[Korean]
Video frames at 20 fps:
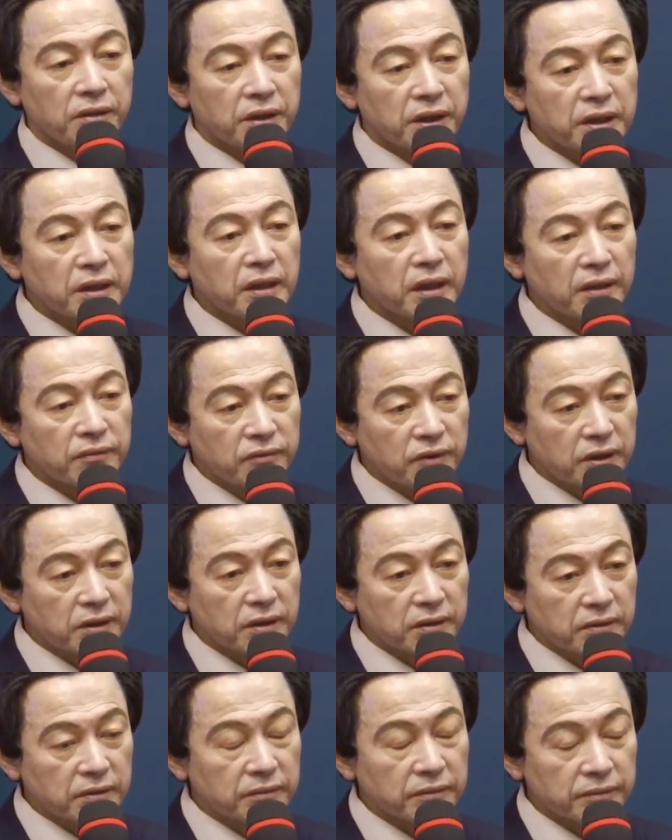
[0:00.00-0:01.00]

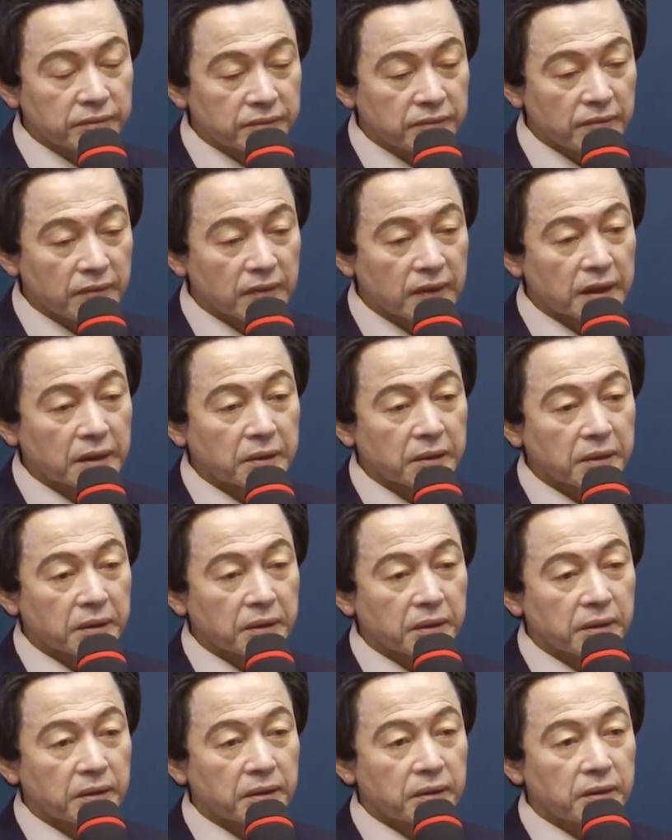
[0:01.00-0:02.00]
인간들은
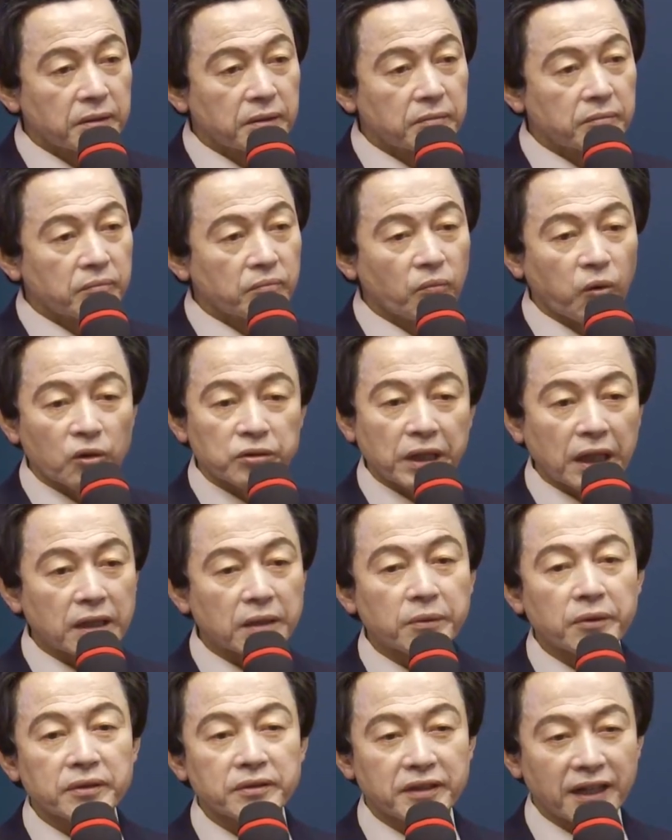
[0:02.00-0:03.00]
못
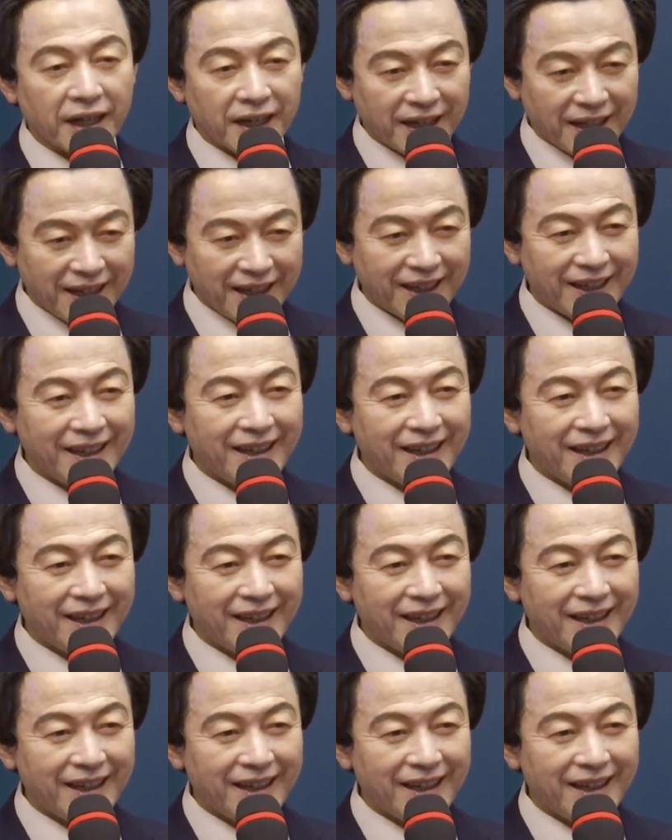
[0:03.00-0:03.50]
알아본다.